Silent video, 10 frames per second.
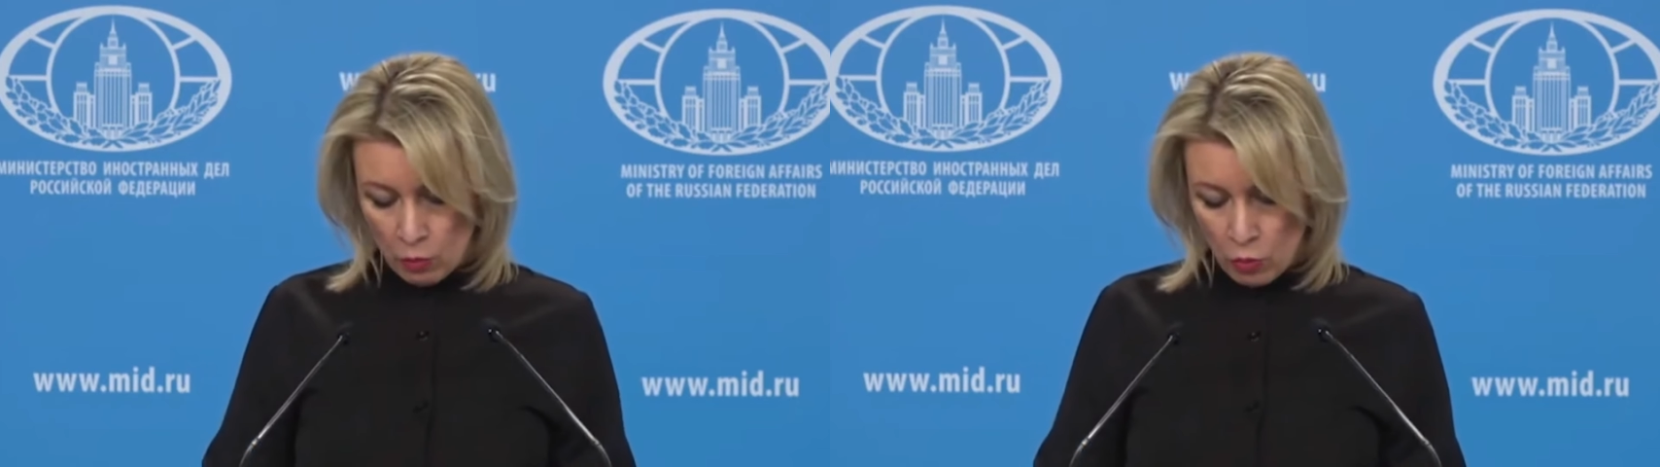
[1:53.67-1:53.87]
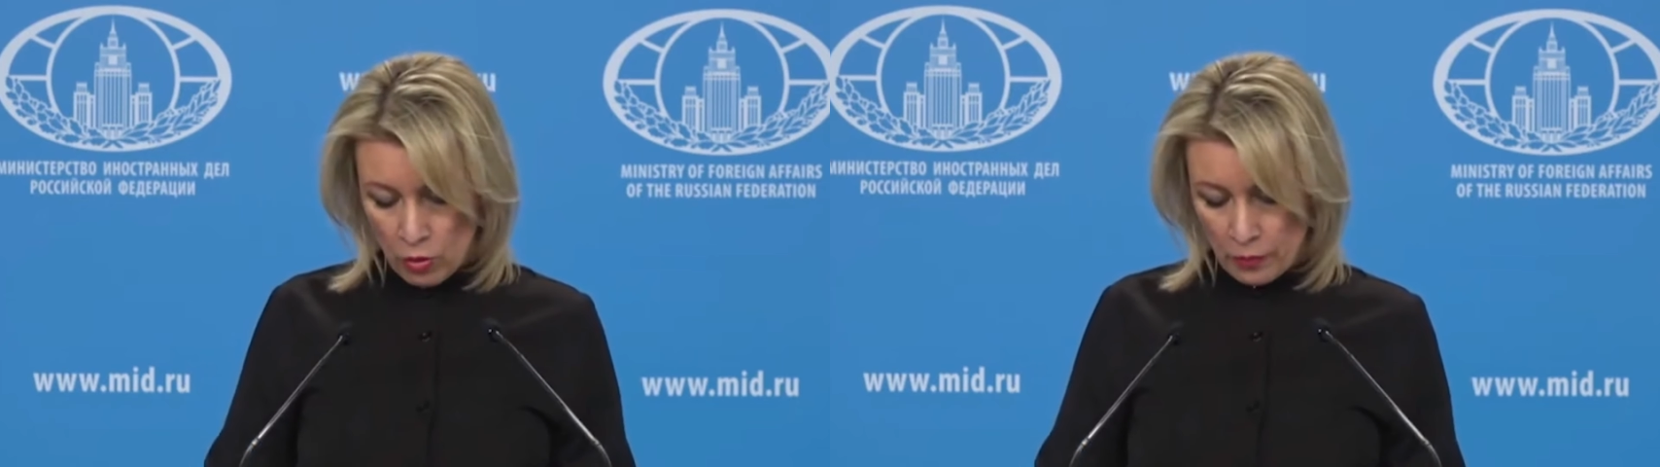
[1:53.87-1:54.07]

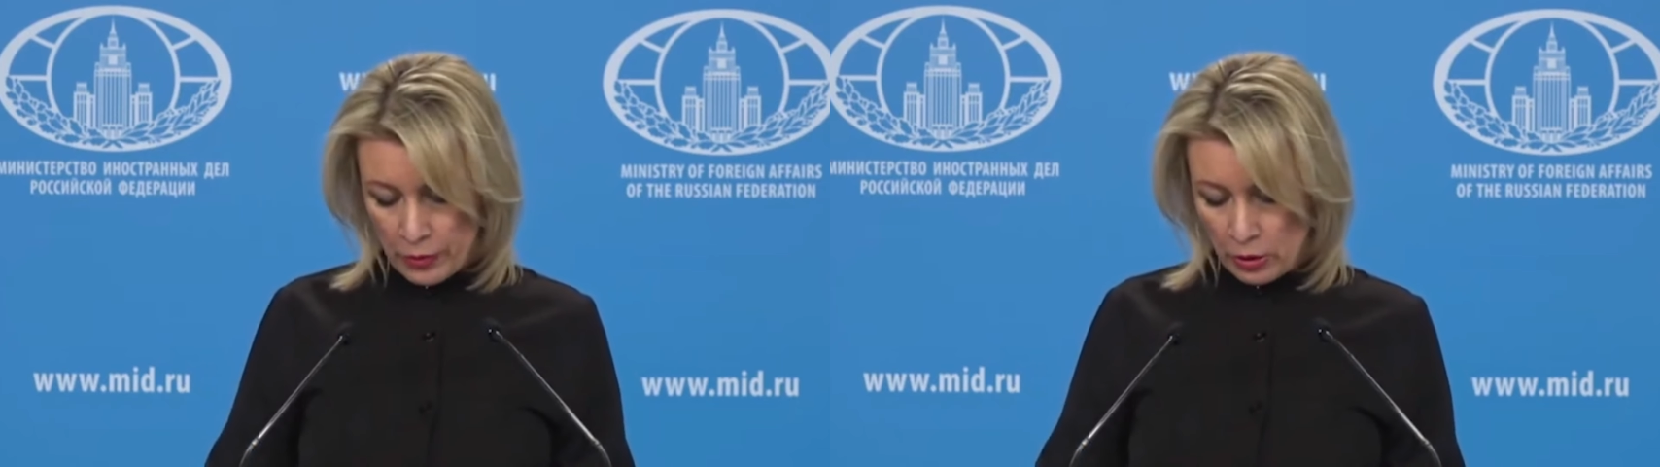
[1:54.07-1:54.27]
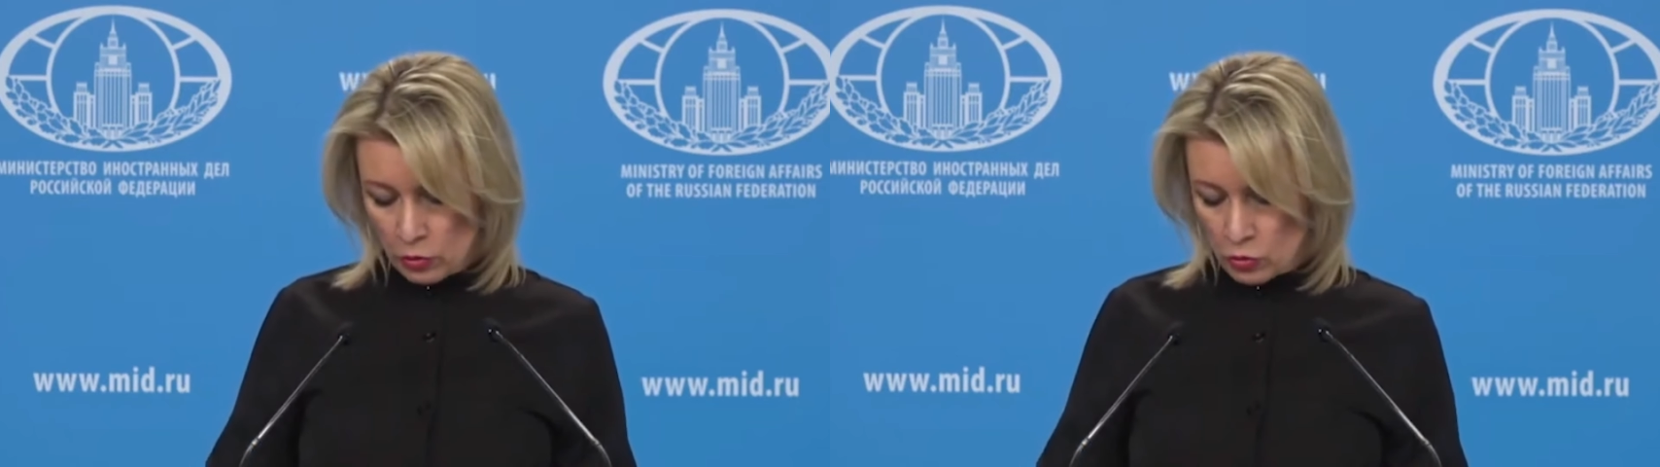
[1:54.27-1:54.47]
По
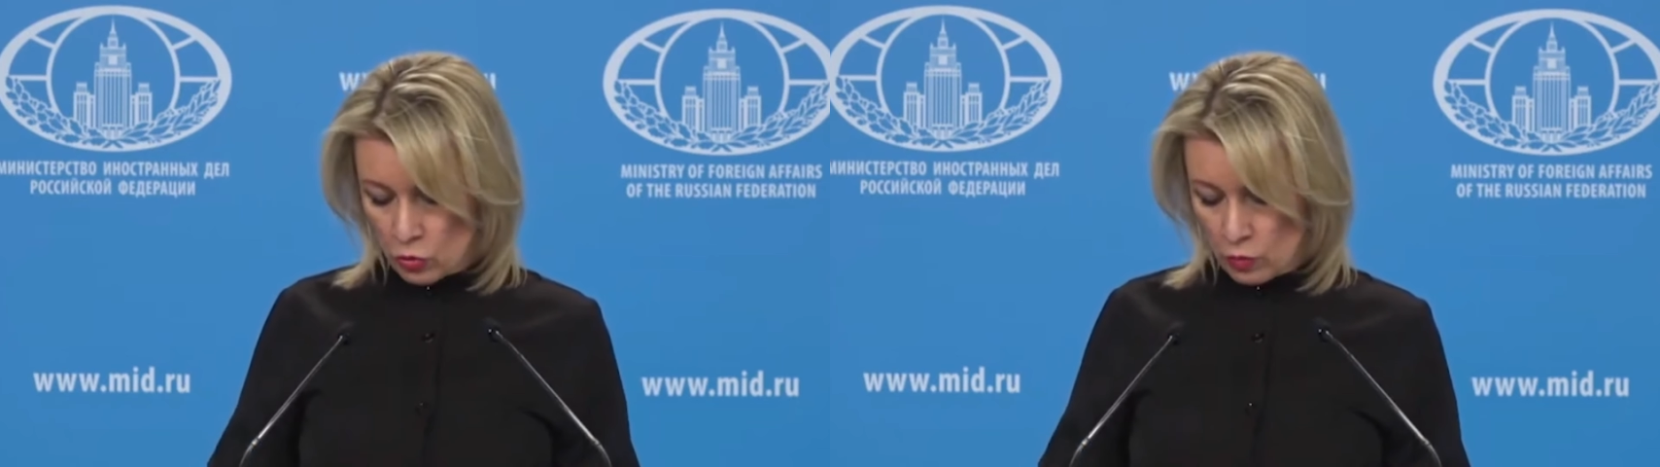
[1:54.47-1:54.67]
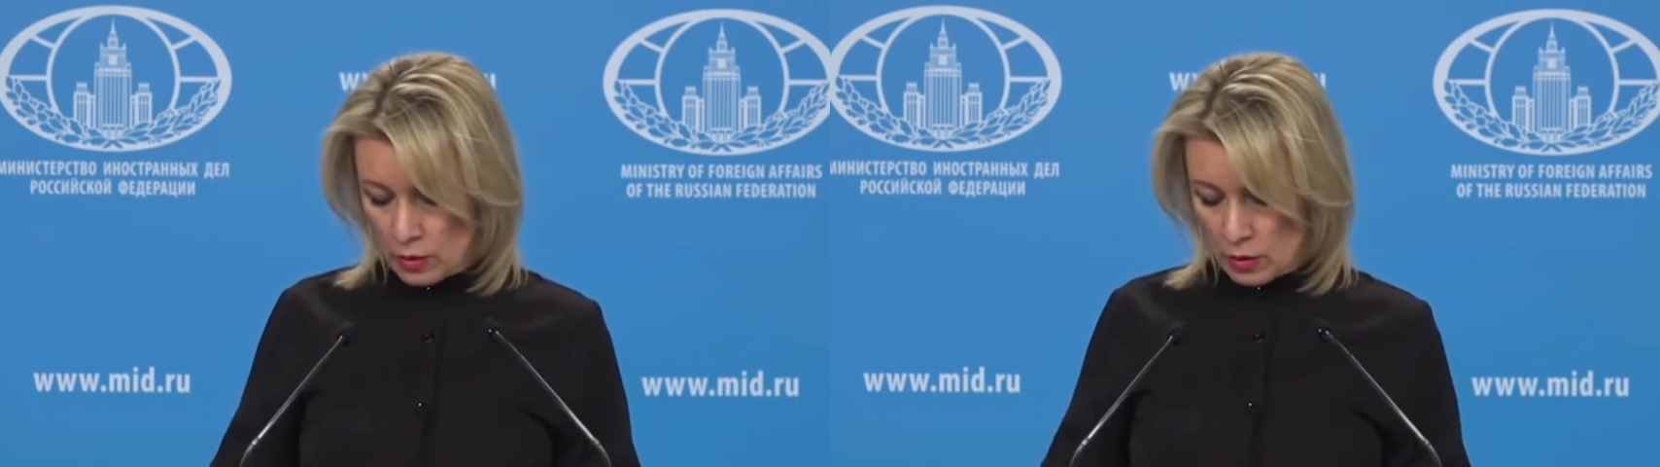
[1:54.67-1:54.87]

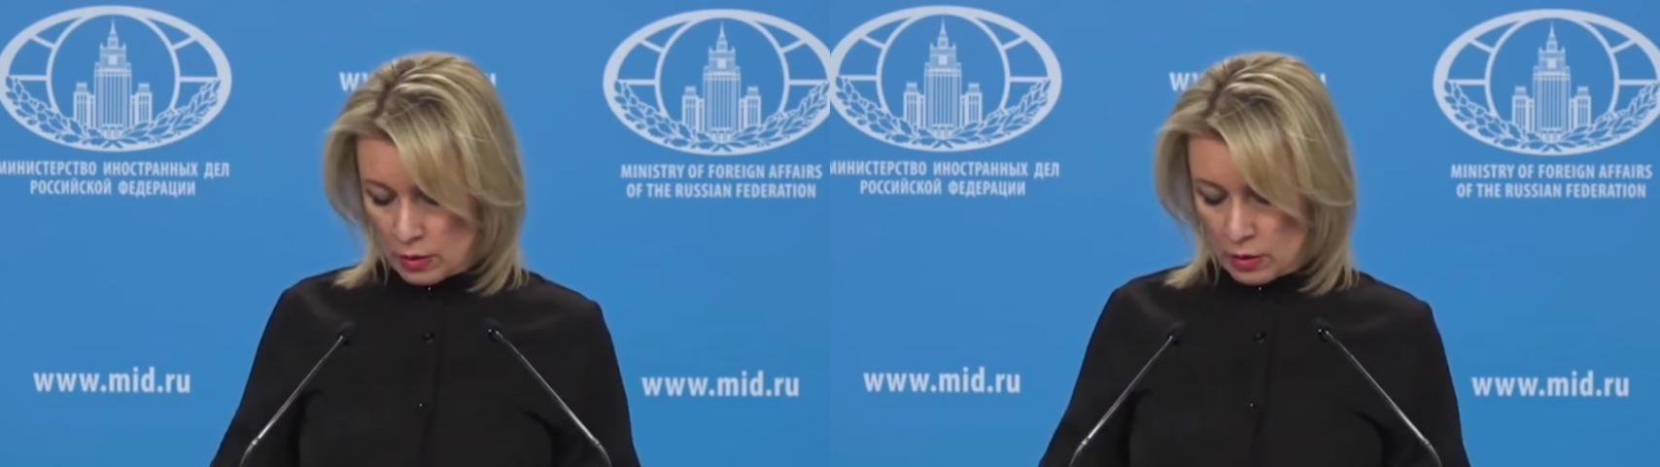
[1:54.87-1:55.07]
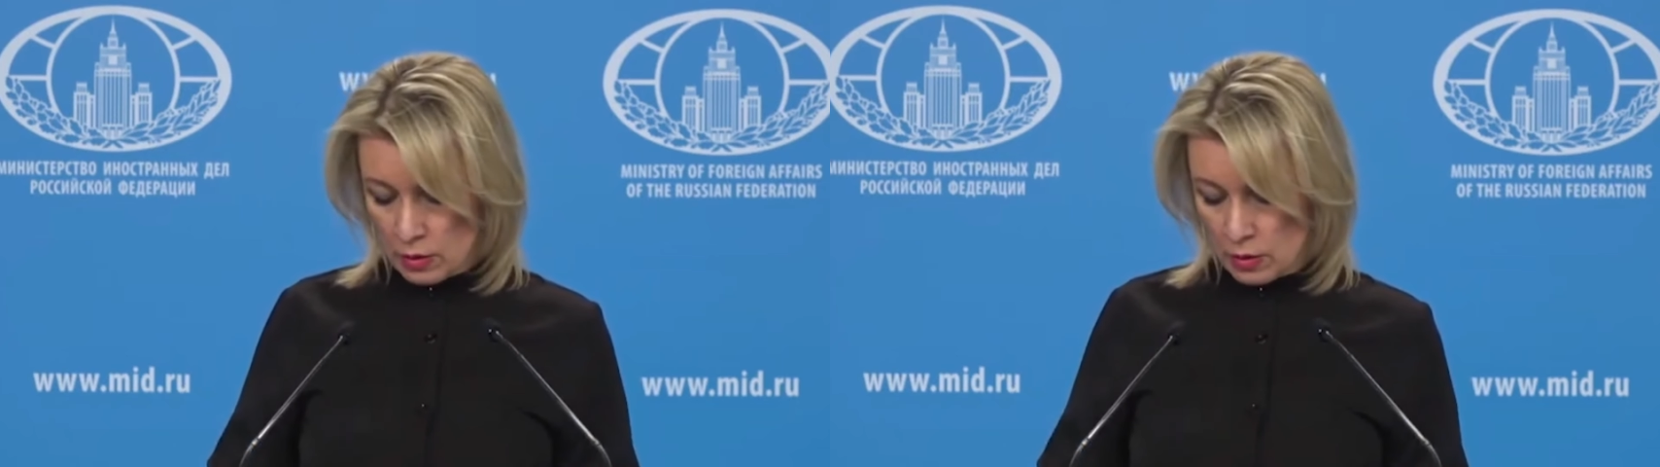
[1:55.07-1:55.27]
перекрестку
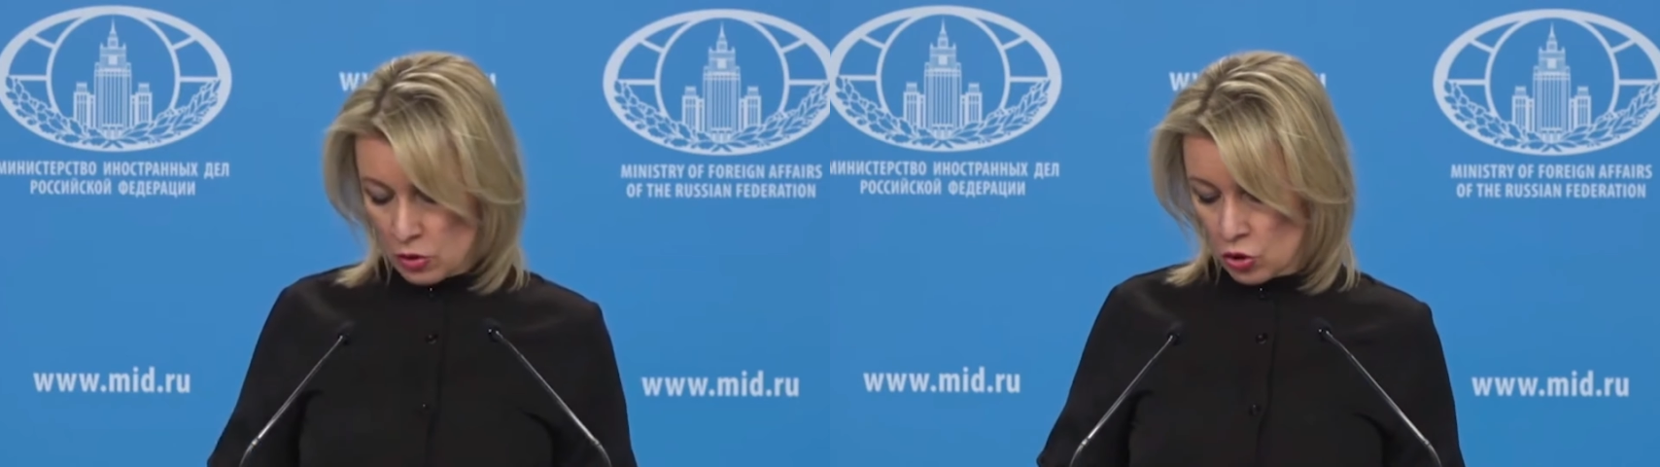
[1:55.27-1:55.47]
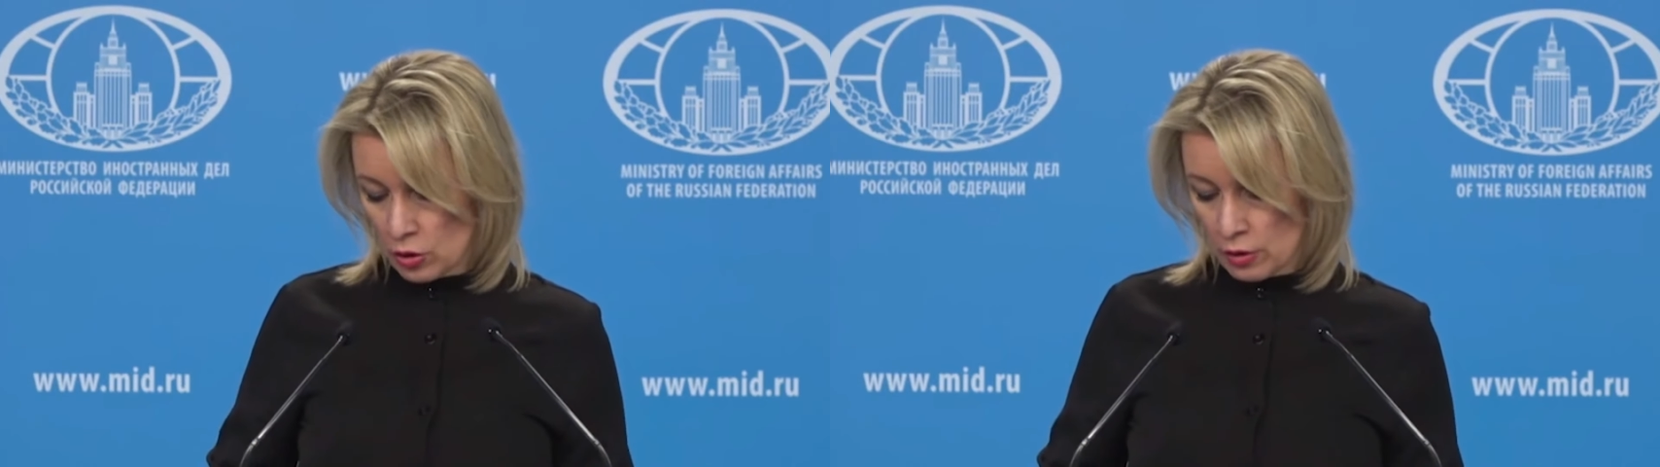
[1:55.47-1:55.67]
мира
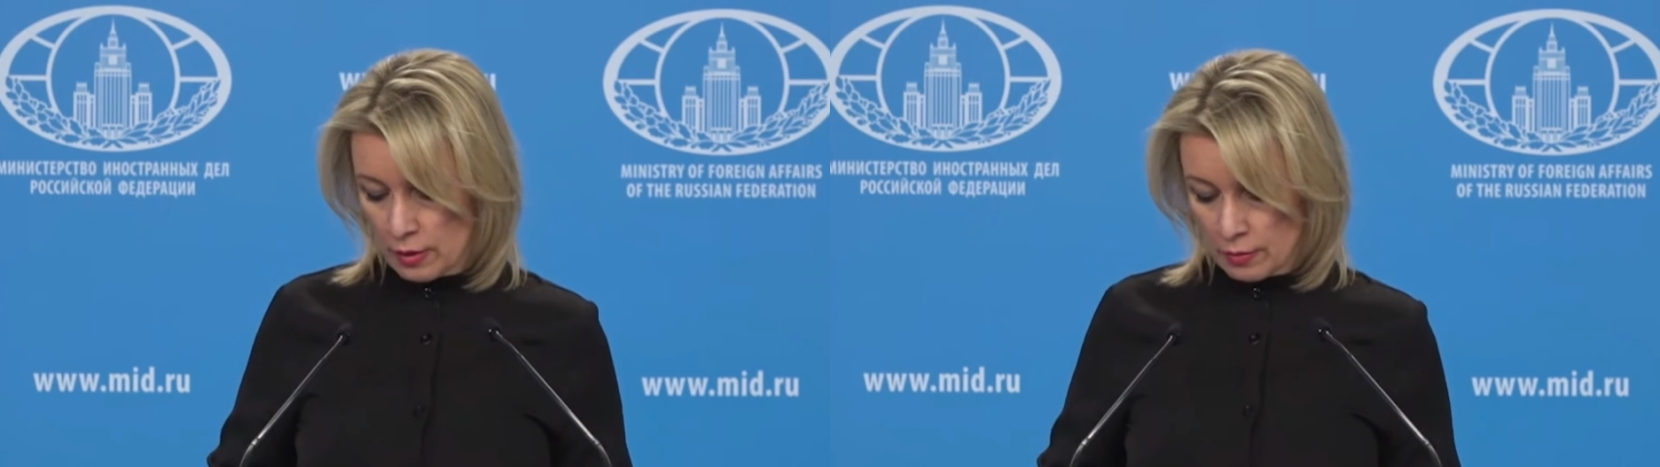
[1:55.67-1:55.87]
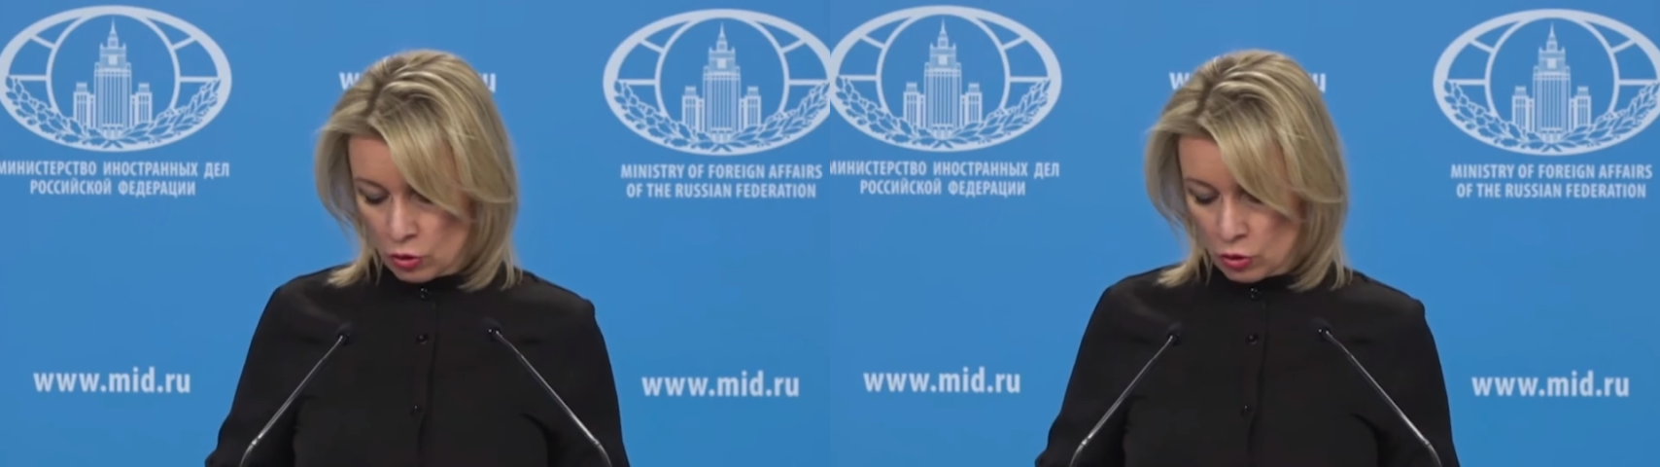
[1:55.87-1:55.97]
не считаем,